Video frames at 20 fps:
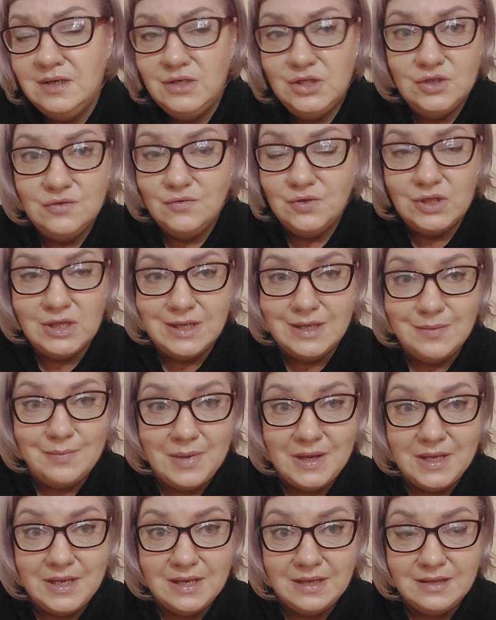чего-то
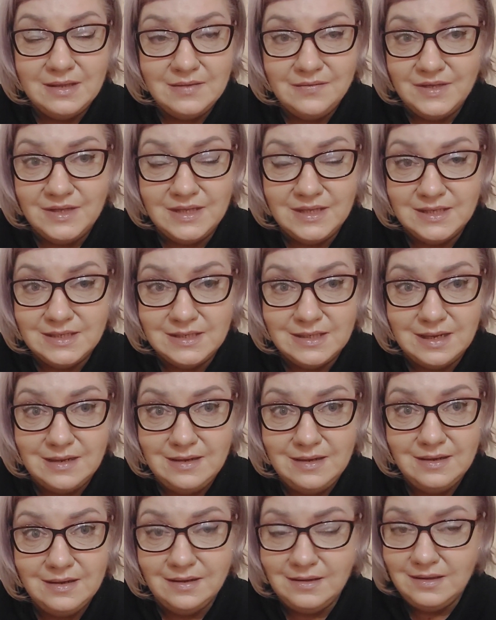непонятного на
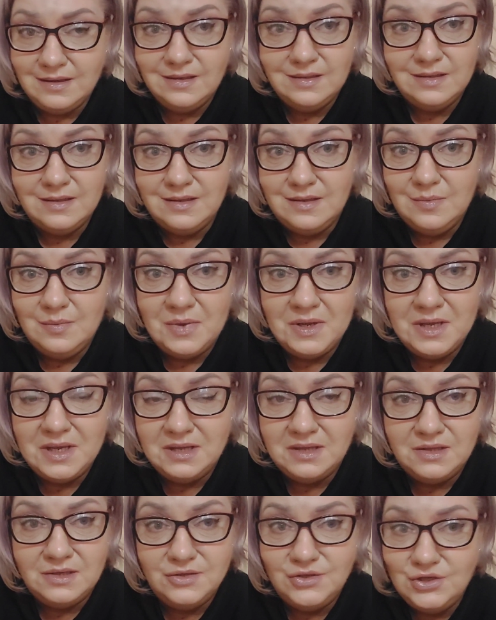столе, каких-то
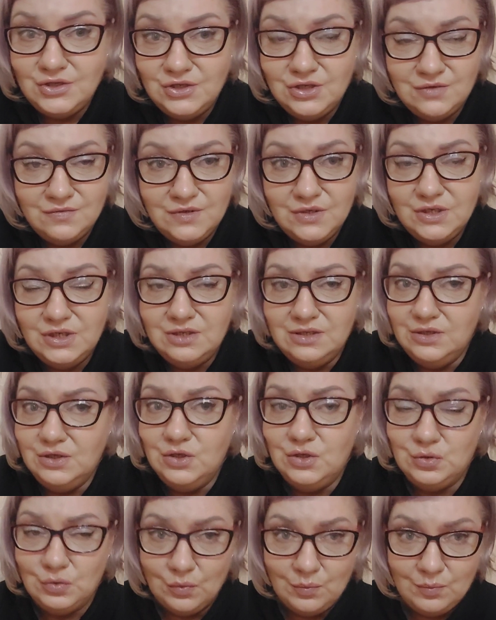непонятных чечевичных
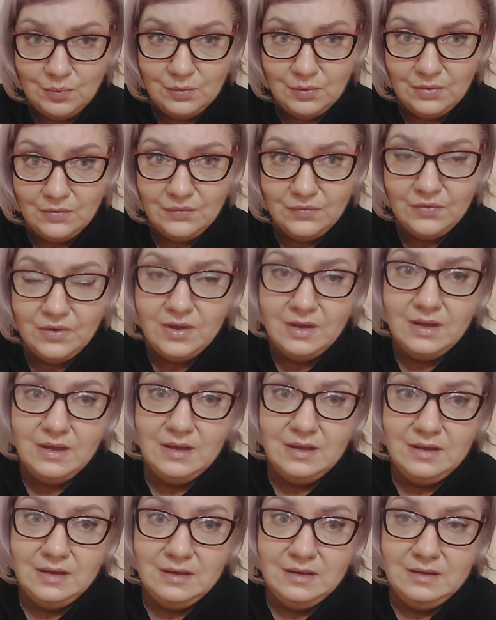супов,
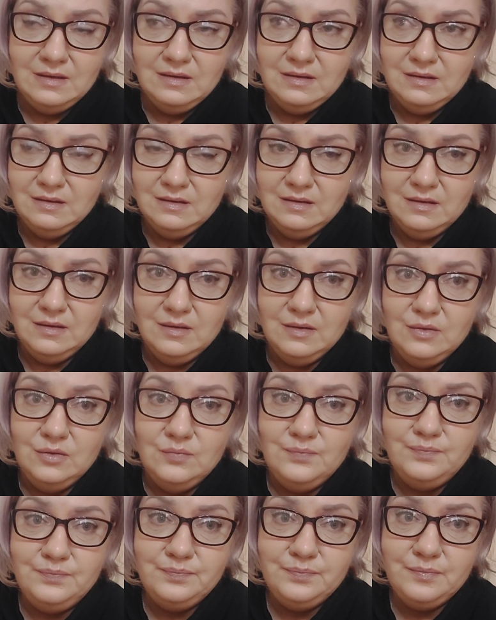э,
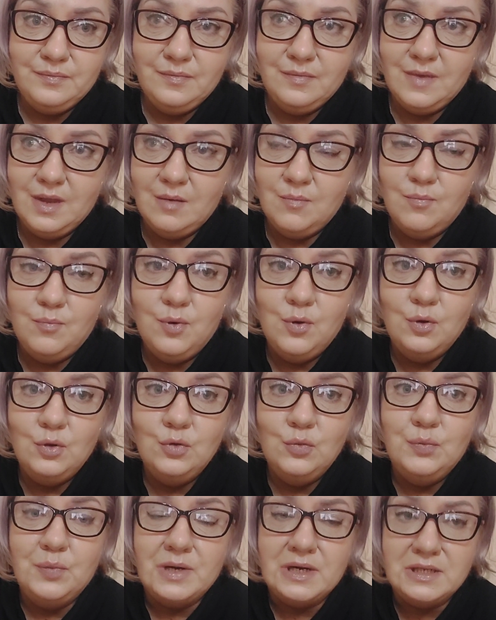
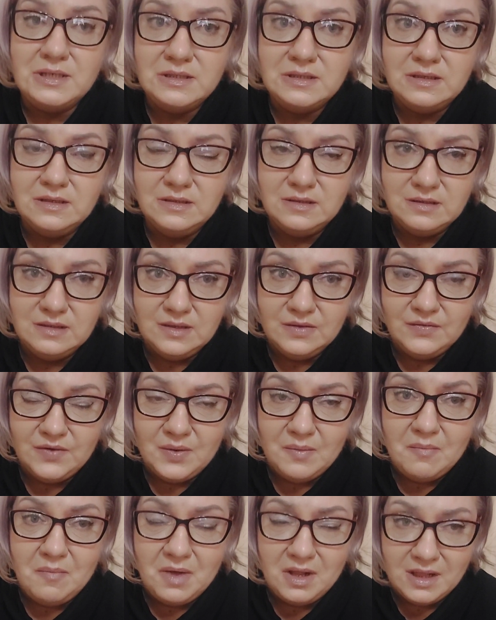
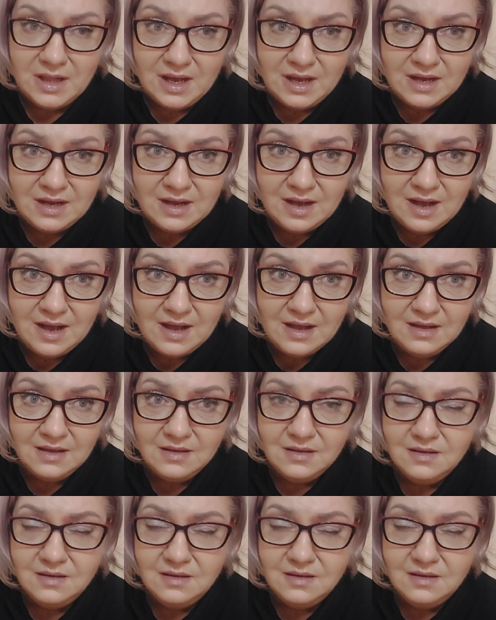полупроцентного молока,